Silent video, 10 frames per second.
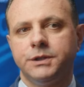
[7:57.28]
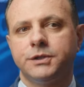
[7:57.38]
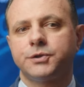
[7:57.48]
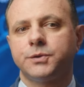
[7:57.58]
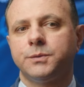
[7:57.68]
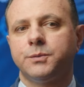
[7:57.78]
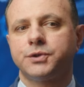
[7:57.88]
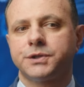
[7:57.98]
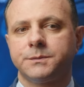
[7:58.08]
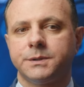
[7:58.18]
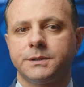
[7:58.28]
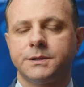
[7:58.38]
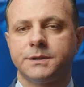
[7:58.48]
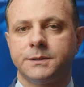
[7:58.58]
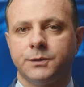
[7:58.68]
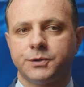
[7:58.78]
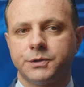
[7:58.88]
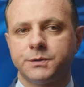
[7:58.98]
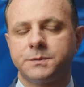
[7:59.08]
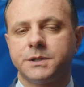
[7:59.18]
еще может быть э,
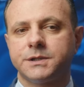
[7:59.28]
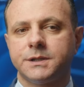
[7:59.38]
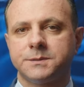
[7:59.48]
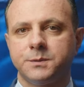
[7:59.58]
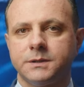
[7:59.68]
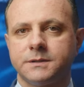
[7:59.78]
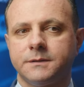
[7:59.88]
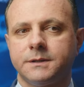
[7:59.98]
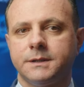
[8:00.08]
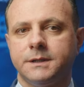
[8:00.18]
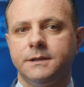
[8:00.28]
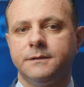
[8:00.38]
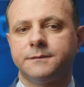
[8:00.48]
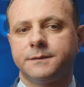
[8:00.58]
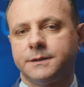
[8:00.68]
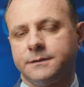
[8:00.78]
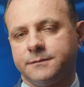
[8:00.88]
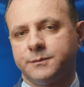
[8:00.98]
очень успешно использован и в, в